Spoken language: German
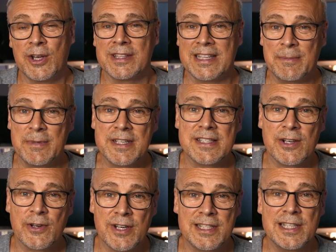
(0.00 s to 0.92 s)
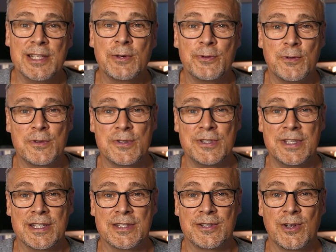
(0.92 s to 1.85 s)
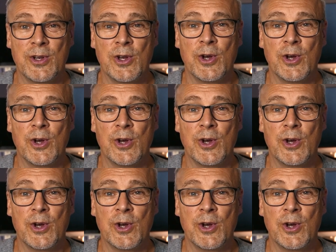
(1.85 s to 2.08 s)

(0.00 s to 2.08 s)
damit es auch richtig gut funktioniert.